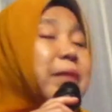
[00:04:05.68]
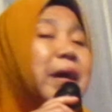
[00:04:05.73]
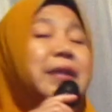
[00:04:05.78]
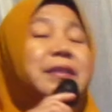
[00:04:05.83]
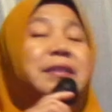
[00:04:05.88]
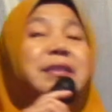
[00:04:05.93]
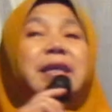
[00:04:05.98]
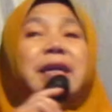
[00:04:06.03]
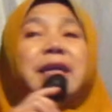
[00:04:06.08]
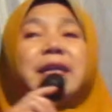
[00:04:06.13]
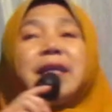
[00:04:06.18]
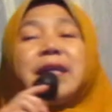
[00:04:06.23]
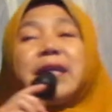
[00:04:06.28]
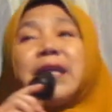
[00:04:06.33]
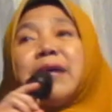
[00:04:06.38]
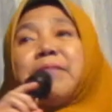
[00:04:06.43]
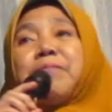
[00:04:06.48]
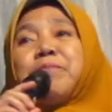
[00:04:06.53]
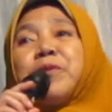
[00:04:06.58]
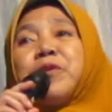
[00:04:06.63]

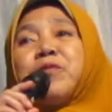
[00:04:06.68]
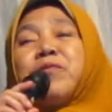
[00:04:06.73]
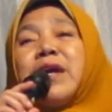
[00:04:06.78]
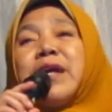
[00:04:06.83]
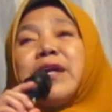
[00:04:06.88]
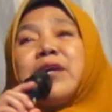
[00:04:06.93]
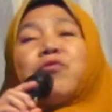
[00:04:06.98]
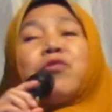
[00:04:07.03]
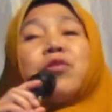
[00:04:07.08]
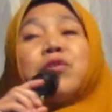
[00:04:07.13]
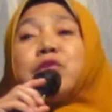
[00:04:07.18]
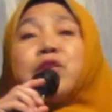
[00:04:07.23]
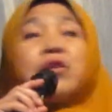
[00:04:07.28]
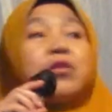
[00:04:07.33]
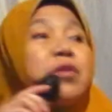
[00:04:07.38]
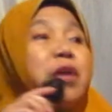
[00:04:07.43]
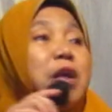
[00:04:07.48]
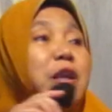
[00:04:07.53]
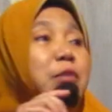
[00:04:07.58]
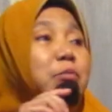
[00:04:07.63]
Pancene lek mpun wayang wis
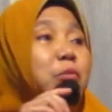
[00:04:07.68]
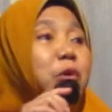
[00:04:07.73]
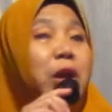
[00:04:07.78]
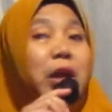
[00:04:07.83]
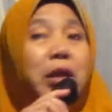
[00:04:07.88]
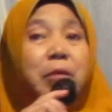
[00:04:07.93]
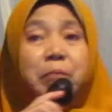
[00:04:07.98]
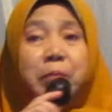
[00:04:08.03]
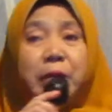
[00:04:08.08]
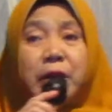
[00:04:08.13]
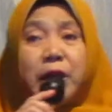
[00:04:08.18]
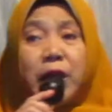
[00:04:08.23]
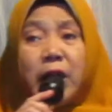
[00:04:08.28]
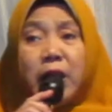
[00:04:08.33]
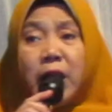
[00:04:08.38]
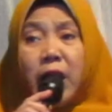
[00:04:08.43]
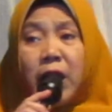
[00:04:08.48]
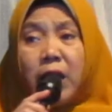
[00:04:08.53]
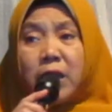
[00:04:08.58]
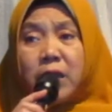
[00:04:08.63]
dinteni mulai
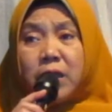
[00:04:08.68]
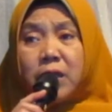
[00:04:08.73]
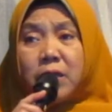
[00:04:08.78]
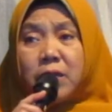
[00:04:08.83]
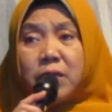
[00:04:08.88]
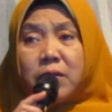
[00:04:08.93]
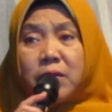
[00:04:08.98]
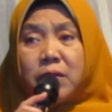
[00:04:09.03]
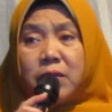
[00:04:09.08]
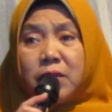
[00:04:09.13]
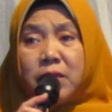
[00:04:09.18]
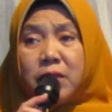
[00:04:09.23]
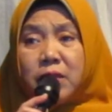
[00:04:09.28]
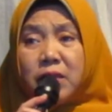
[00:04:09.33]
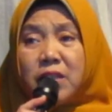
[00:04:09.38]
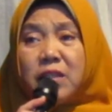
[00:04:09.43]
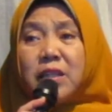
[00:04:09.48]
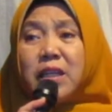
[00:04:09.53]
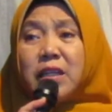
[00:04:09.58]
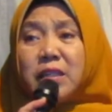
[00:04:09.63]
biyen hari.
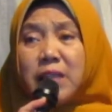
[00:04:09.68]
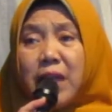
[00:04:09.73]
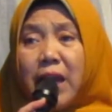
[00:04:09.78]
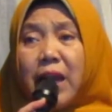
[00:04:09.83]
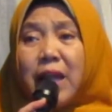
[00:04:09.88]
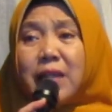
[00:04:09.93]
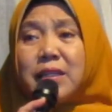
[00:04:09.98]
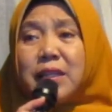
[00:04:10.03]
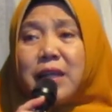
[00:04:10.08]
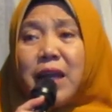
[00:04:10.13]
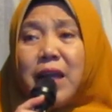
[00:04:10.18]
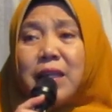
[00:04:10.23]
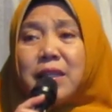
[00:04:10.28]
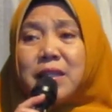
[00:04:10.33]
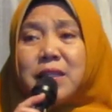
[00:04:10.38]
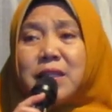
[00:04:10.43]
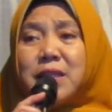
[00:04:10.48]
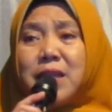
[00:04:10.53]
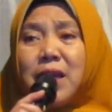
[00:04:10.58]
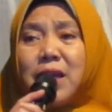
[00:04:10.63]
Iki sing salah sing
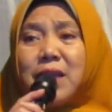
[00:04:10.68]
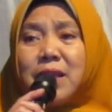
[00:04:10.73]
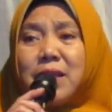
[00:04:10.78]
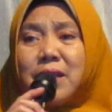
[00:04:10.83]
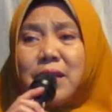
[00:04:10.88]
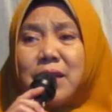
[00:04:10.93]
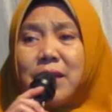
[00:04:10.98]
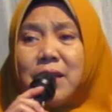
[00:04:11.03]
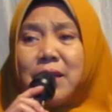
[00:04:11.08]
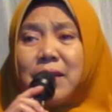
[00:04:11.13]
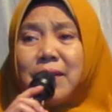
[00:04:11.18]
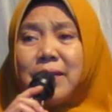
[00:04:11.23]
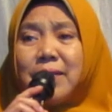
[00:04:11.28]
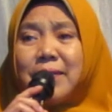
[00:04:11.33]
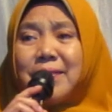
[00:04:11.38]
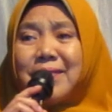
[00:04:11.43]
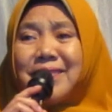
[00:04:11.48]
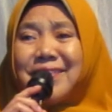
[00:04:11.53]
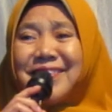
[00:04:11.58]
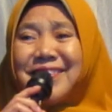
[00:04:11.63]
ngaji ngeten iki.
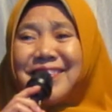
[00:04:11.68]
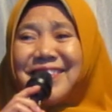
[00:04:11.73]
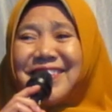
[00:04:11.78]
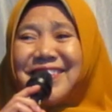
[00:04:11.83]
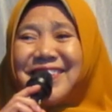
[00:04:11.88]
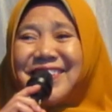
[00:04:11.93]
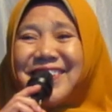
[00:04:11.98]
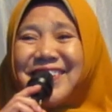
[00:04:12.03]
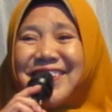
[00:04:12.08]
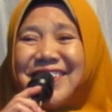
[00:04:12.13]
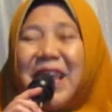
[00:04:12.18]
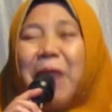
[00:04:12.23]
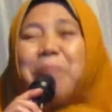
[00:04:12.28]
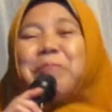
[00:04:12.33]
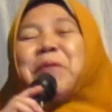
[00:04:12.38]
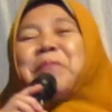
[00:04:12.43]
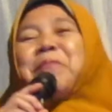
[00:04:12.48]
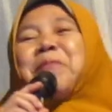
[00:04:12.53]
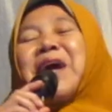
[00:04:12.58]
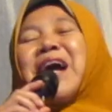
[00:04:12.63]

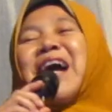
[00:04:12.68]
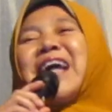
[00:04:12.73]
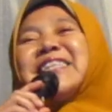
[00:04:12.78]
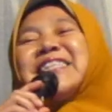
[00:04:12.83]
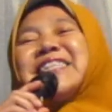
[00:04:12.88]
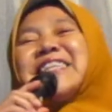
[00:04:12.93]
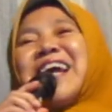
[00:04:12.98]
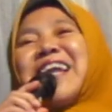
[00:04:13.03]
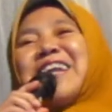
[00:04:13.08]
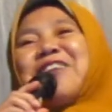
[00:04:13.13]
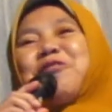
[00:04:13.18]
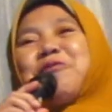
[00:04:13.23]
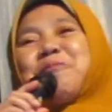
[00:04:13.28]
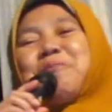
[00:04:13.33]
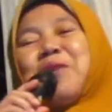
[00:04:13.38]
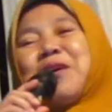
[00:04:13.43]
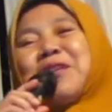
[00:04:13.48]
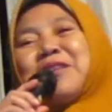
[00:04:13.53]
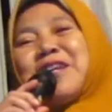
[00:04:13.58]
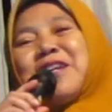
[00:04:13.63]
Tapi pengajian
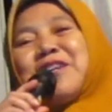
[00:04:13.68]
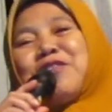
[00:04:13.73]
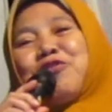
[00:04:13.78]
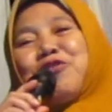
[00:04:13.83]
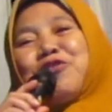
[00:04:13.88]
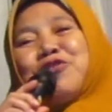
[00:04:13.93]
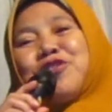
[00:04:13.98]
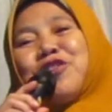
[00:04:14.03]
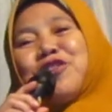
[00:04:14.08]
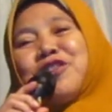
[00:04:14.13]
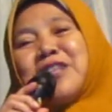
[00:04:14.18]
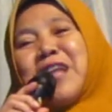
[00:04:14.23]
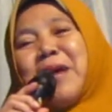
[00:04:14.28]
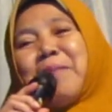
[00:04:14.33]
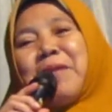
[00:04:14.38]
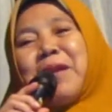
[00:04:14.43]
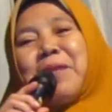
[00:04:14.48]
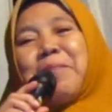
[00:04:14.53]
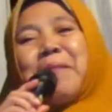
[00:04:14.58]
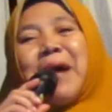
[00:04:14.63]
niku mboten khusus
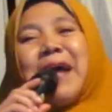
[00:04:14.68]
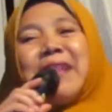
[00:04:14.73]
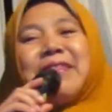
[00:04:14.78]
damel